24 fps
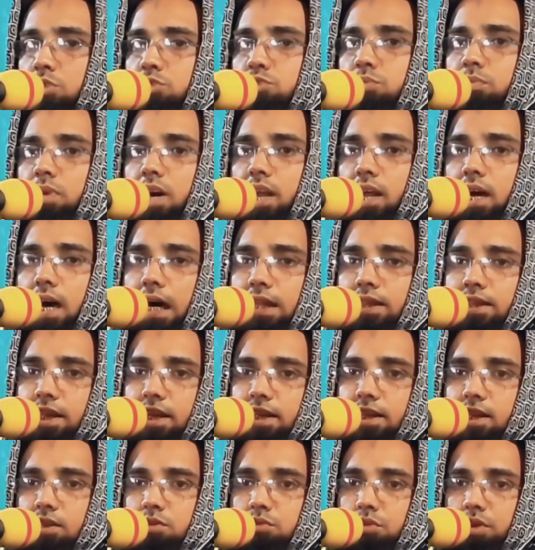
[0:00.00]
তোমার হাতে
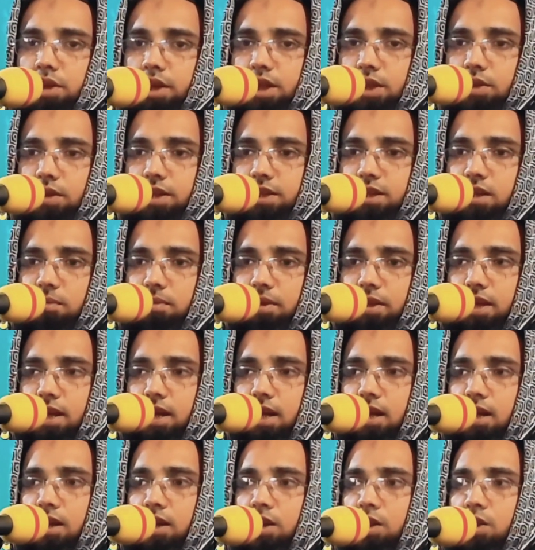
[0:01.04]
এটা তুলে দেওয়া যাবে না
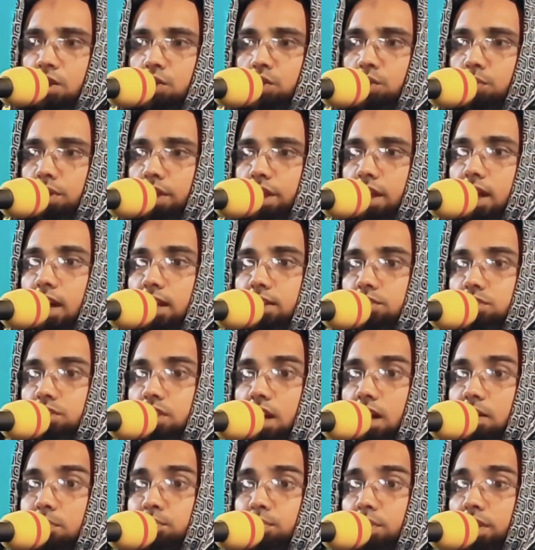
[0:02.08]
ওমর
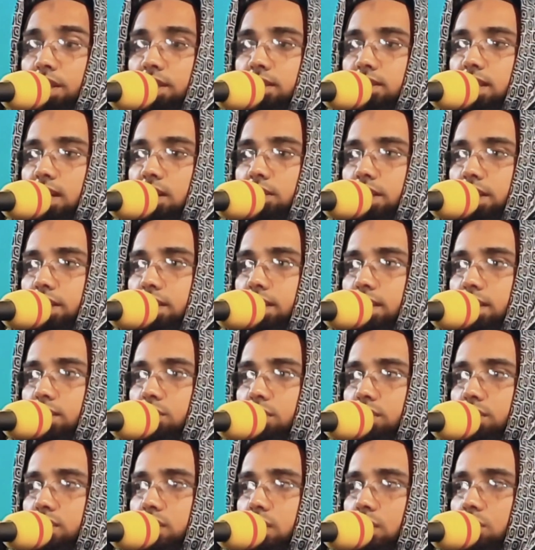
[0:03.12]
খাত্তাব বলেন তাহলে কি
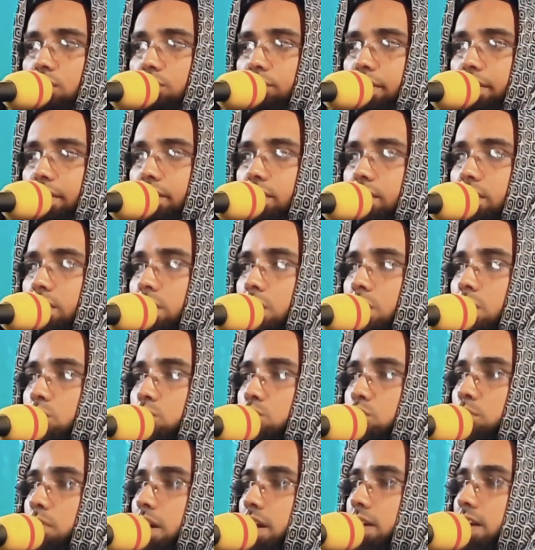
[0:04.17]
করতে হবে
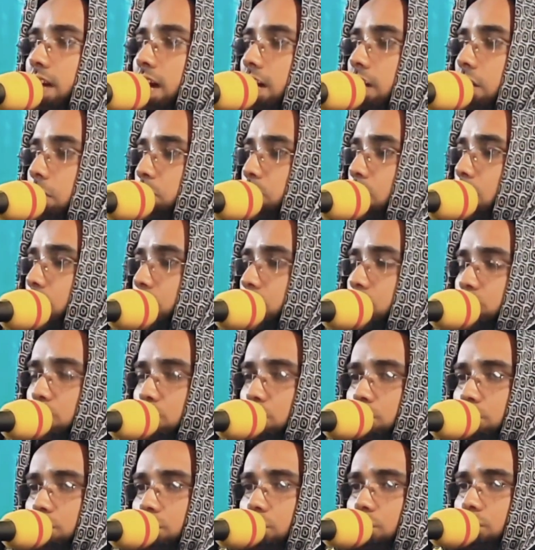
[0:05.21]
তোমাকে আগে পবিত্র
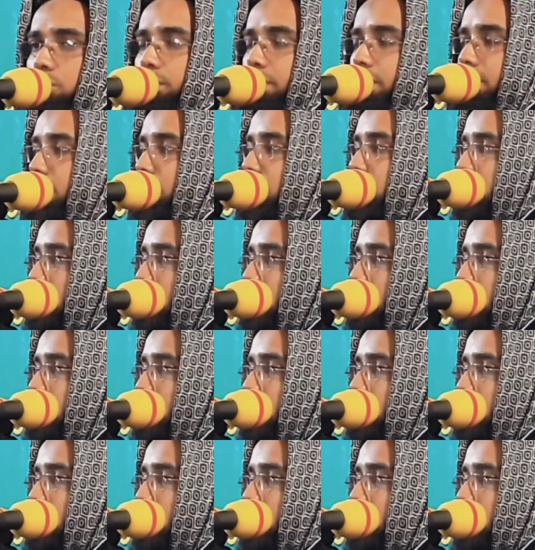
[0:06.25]
হতে হবে